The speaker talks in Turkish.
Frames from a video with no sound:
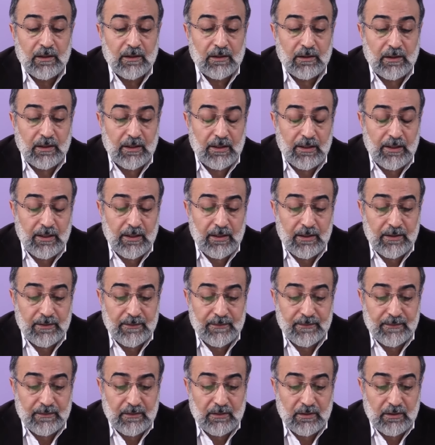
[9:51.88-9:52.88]
Kale
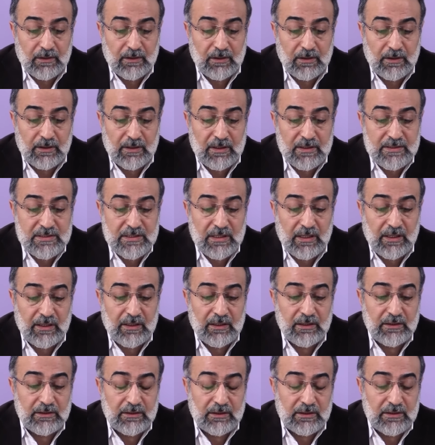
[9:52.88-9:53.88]
خرج
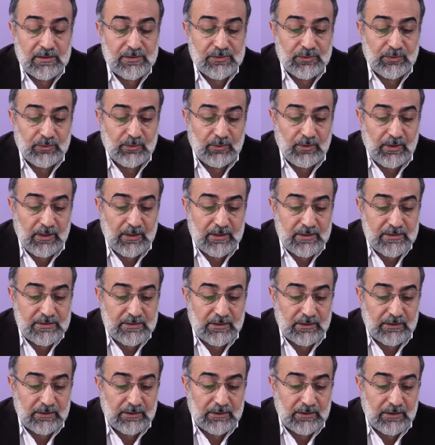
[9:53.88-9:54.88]
علينا رسول الله
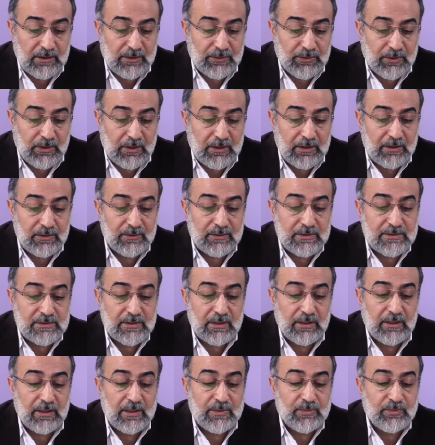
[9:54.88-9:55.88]
صلى الله عليه
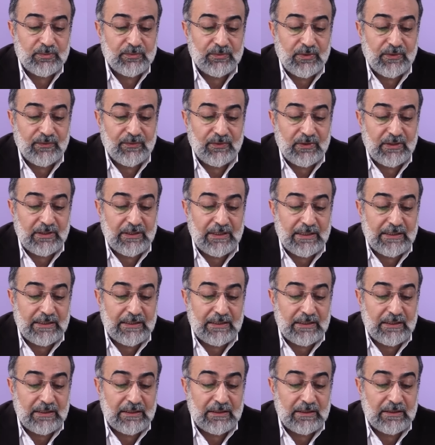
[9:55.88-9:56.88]
وسلم وفي
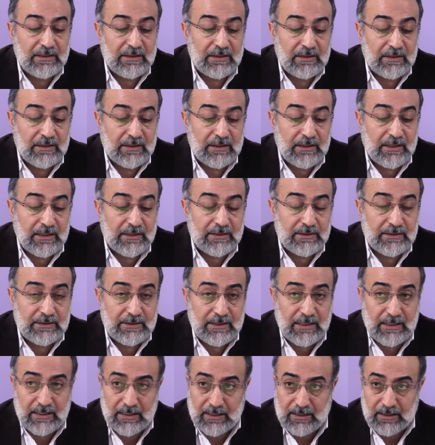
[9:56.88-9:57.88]
يده
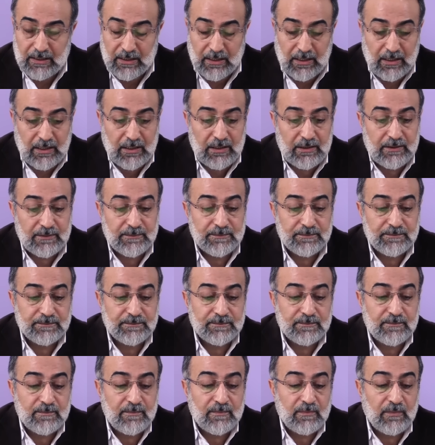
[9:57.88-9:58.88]
الدركة
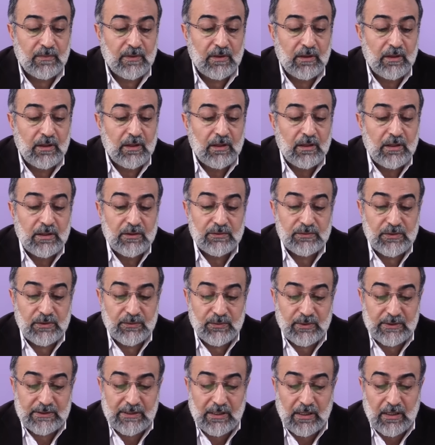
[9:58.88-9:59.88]

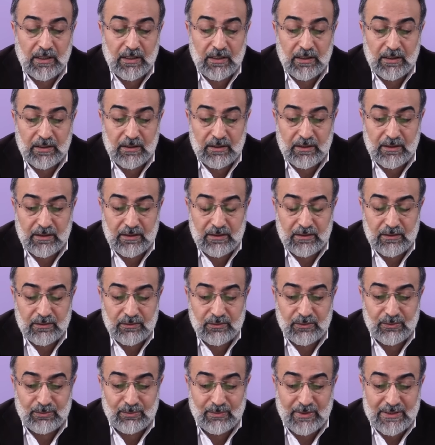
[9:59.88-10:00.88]
فوضعها
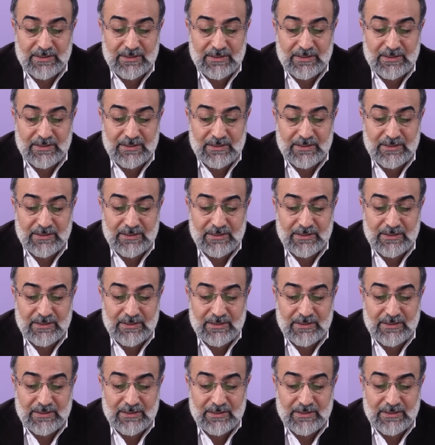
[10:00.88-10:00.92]
ثم